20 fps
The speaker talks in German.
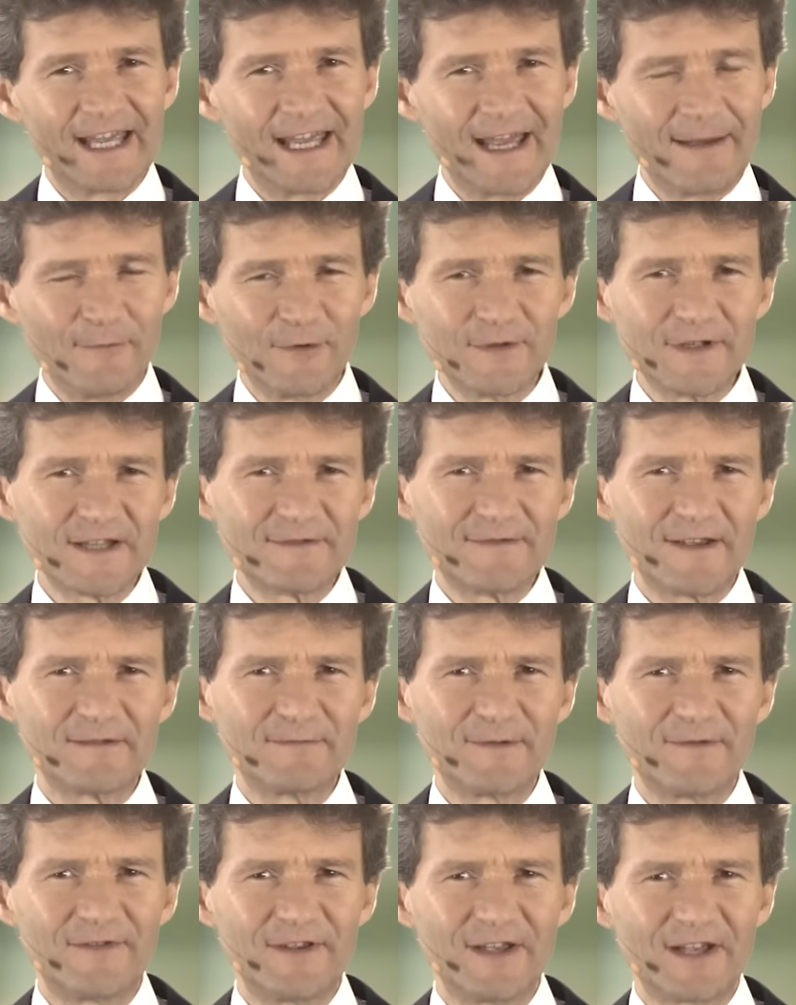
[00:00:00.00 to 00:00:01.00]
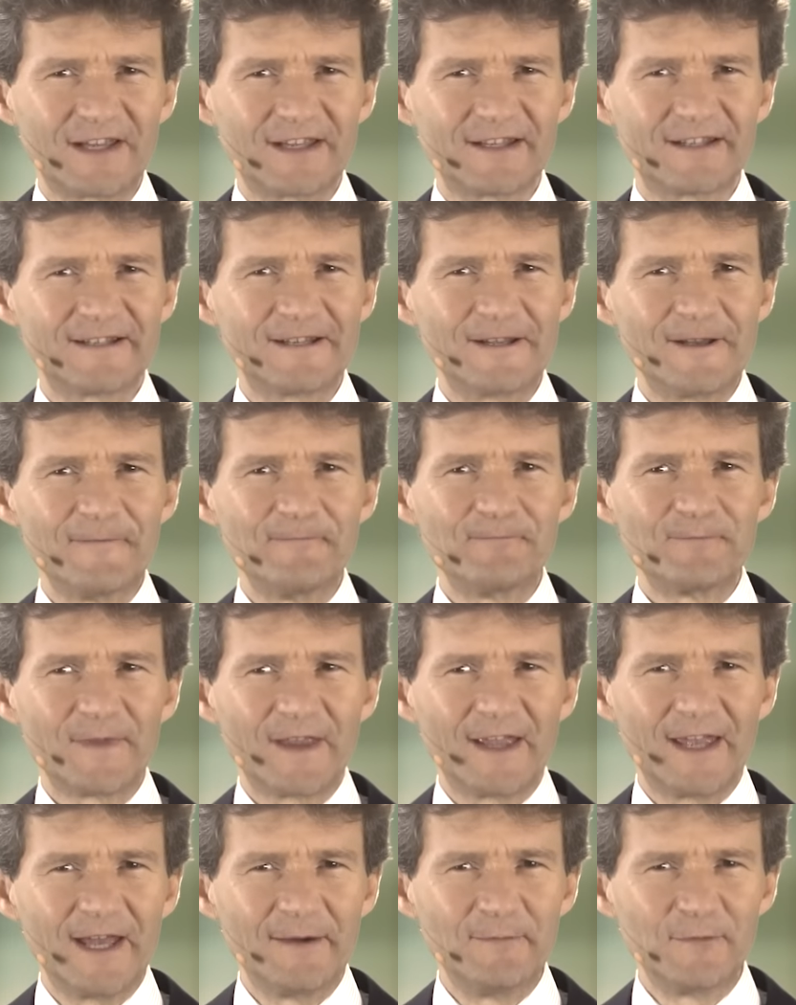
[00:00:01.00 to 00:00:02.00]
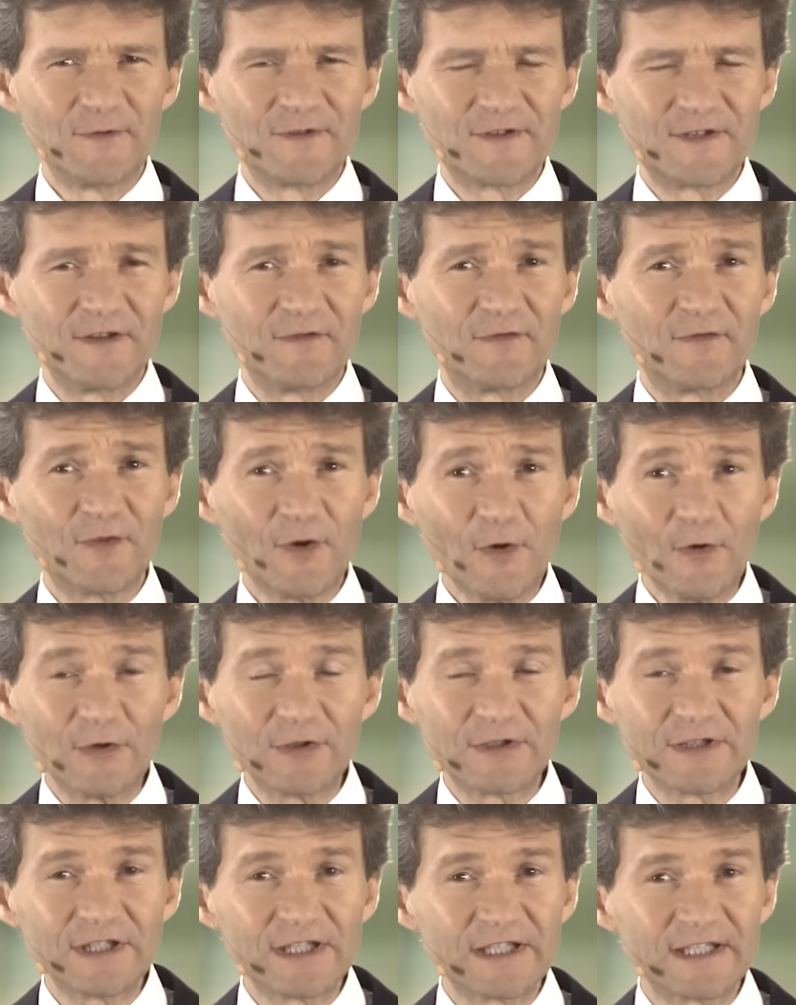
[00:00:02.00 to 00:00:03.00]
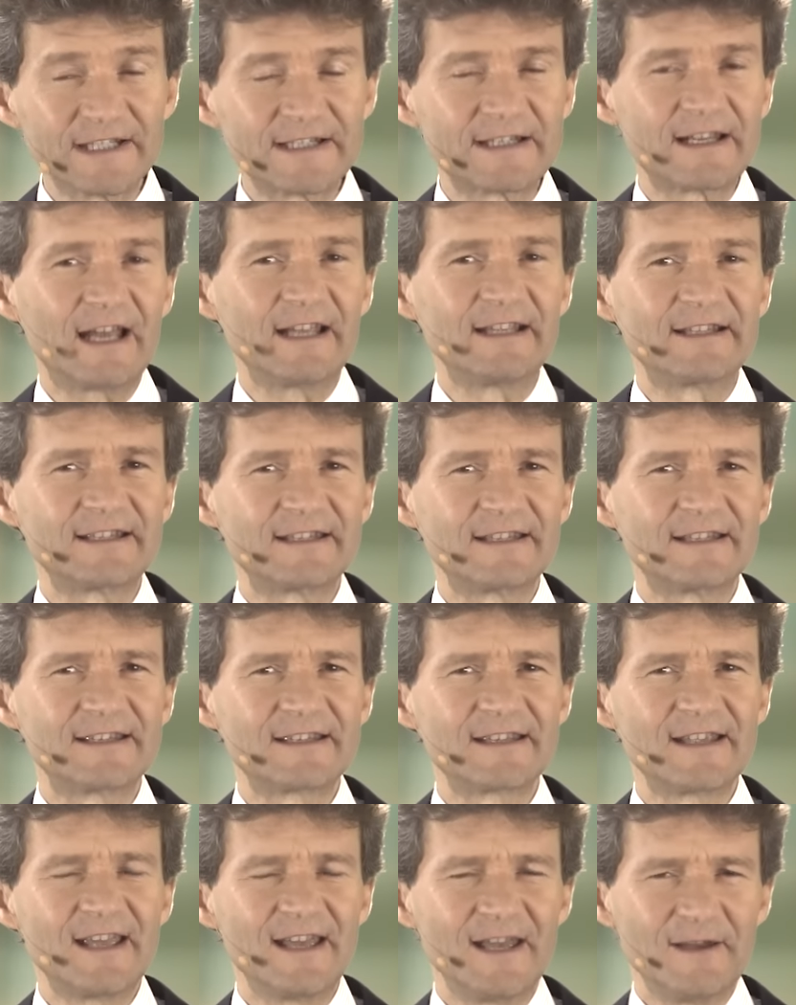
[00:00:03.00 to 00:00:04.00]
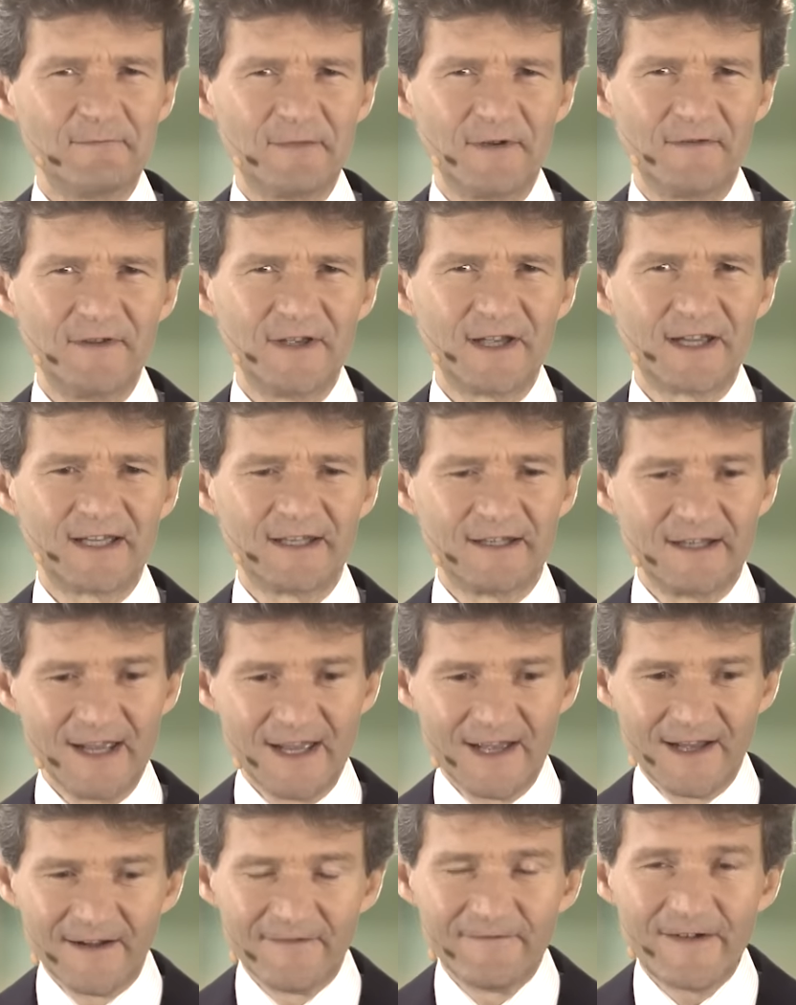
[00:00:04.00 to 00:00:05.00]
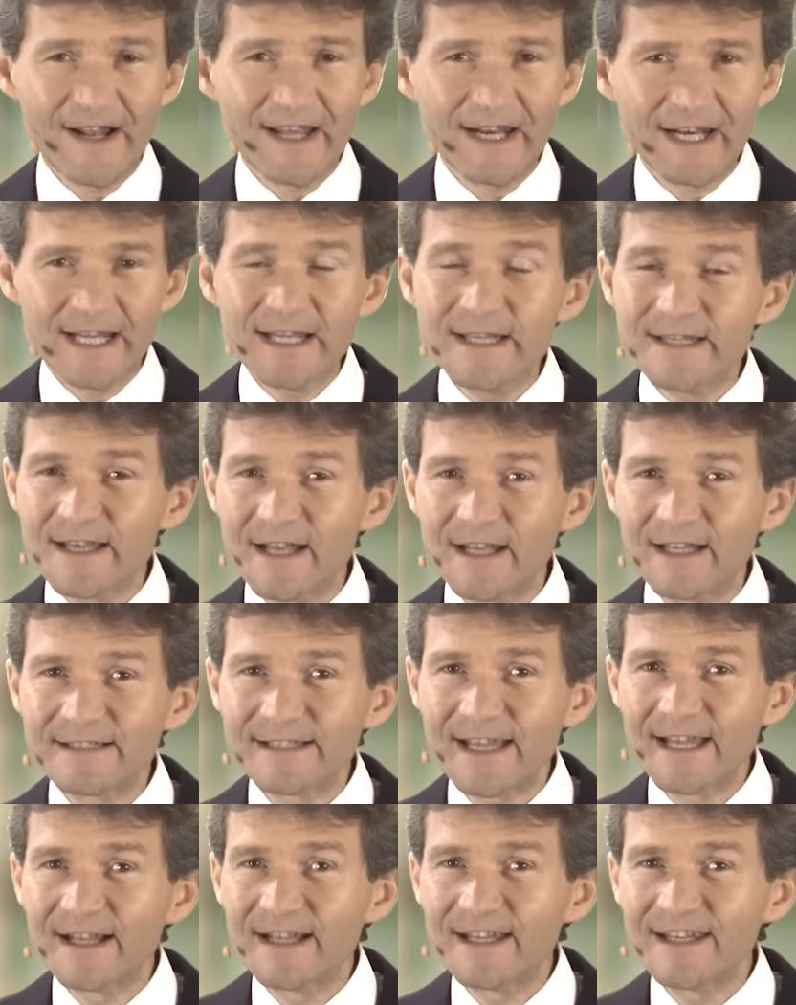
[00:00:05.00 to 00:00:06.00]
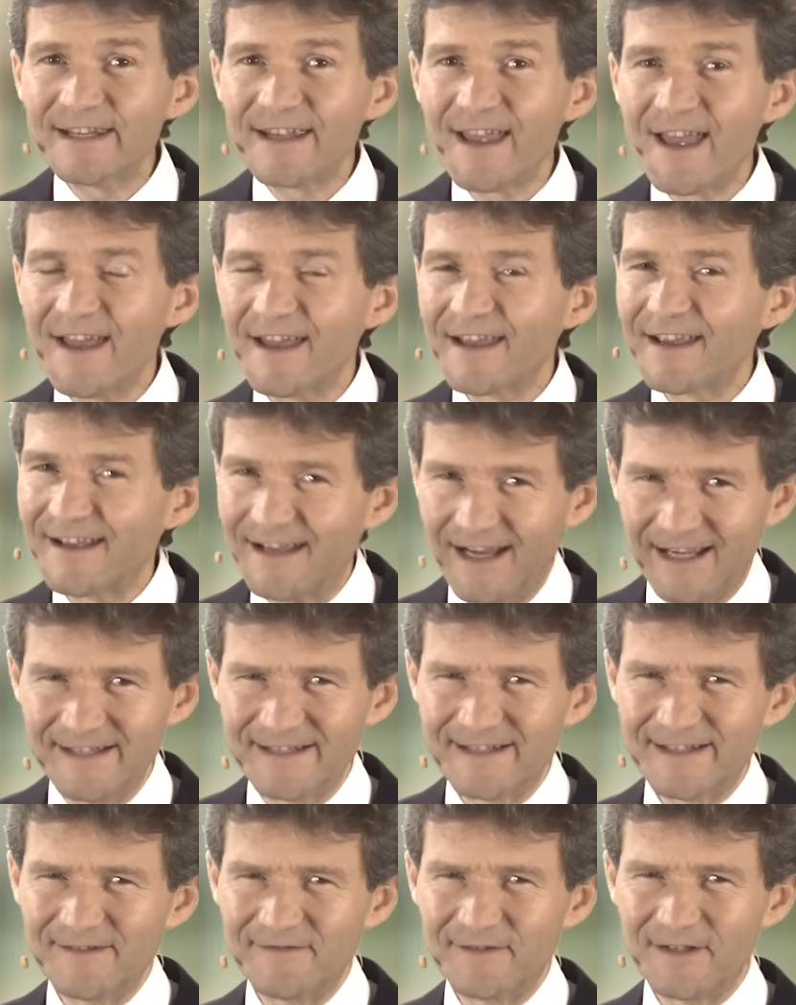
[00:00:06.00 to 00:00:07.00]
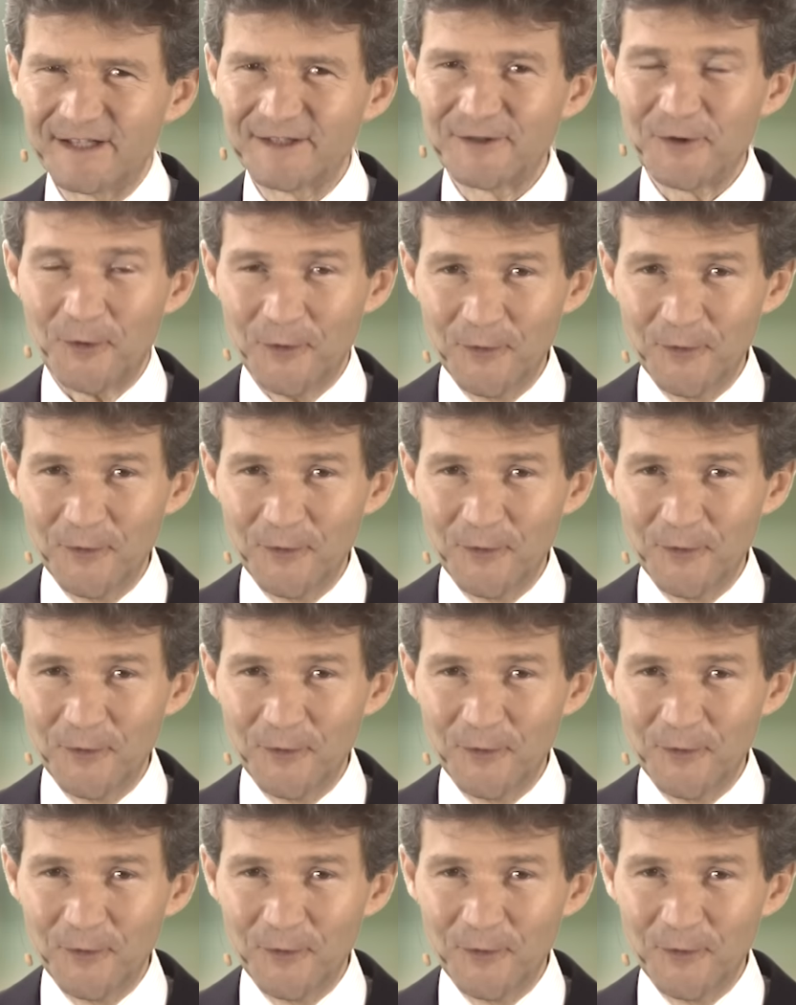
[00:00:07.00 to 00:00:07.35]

Er muss es was bewirken. Er muss die Frucht des Geistes bewirken, weil er ist ja letztendlich geistgewirkt.